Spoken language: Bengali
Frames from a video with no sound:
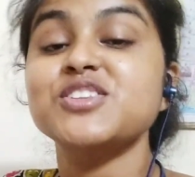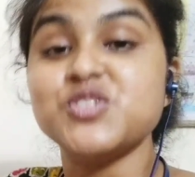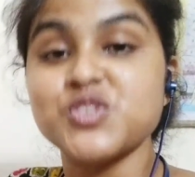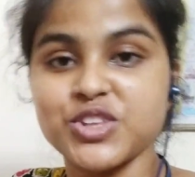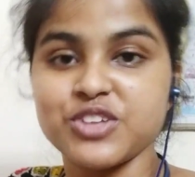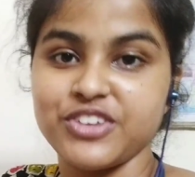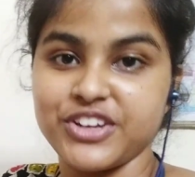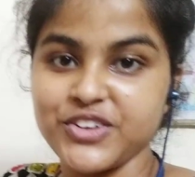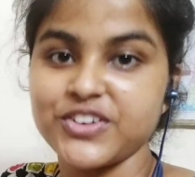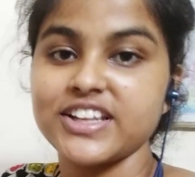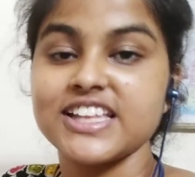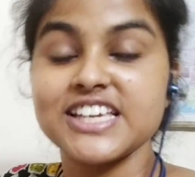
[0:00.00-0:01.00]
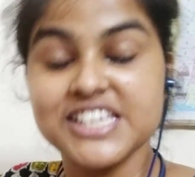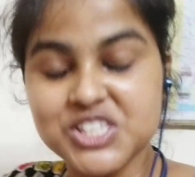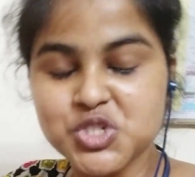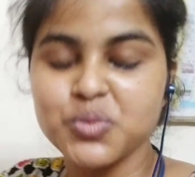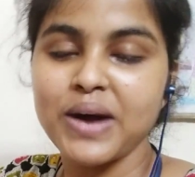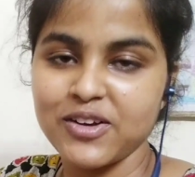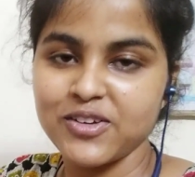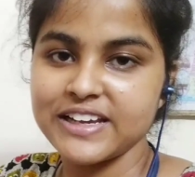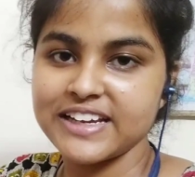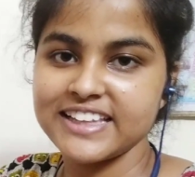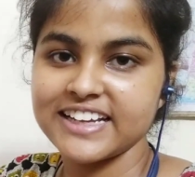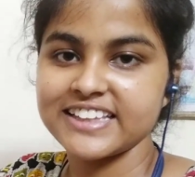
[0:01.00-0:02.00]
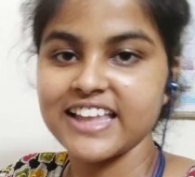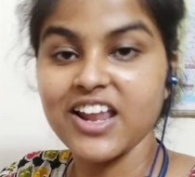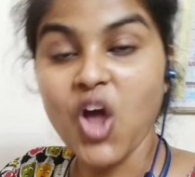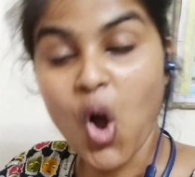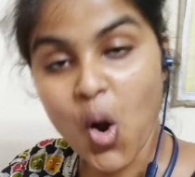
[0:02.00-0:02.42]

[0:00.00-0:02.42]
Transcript: যদি ভিডিওটাতে কিছু ভালো লেগে থাকে তাহলে